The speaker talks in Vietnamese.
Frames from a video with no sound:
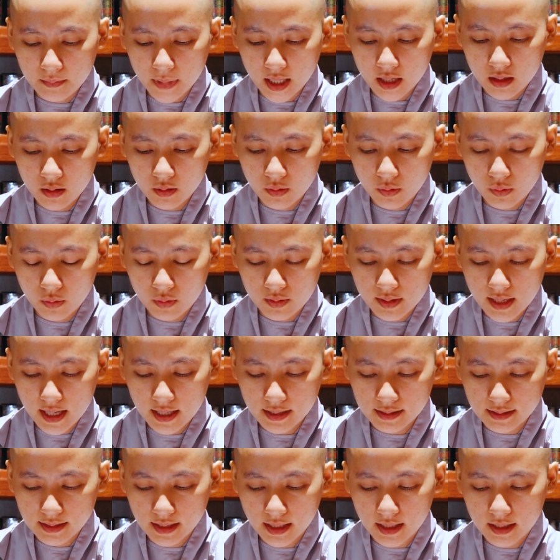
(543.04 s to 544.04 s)
mảnh lụa
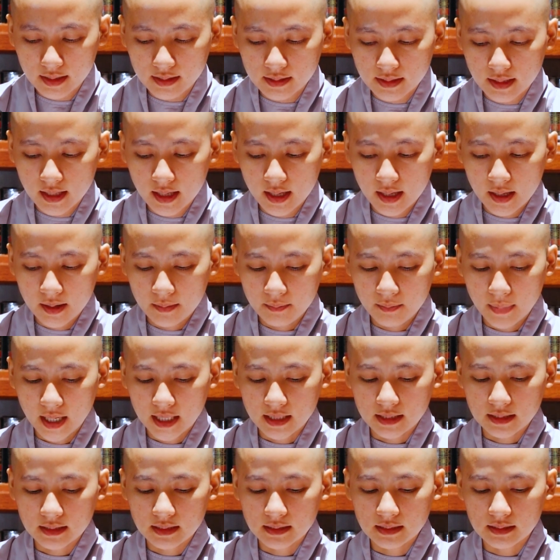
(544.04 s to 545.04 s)
đang dệt.
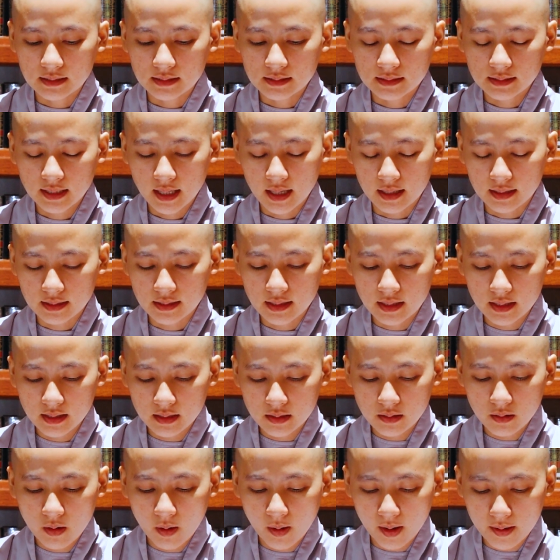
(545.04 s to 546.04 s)
Mạnh Tử ngạc
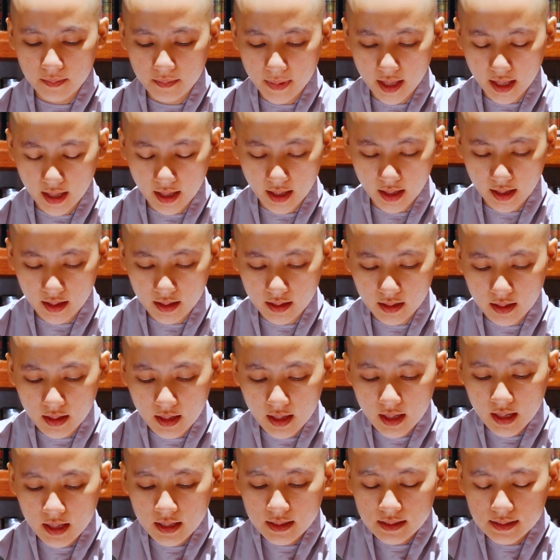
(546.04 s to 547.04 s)
nhiên hỏi mẹ,
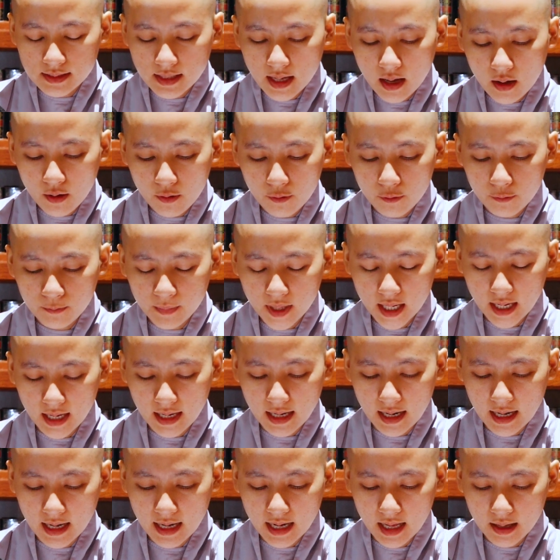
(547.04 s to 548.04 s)
sao mẹ
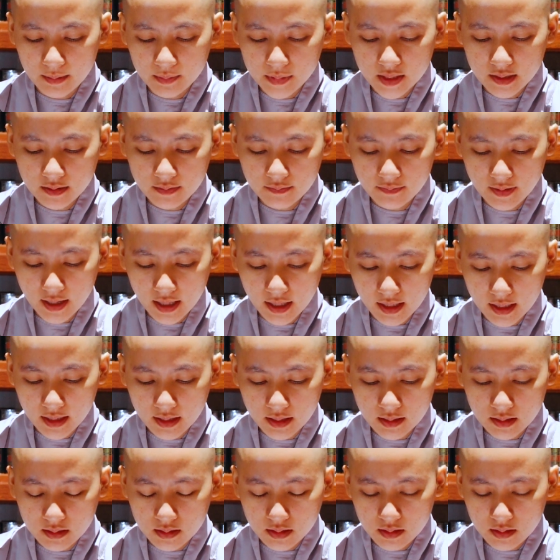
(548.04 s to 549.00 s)
lại làm như vậy?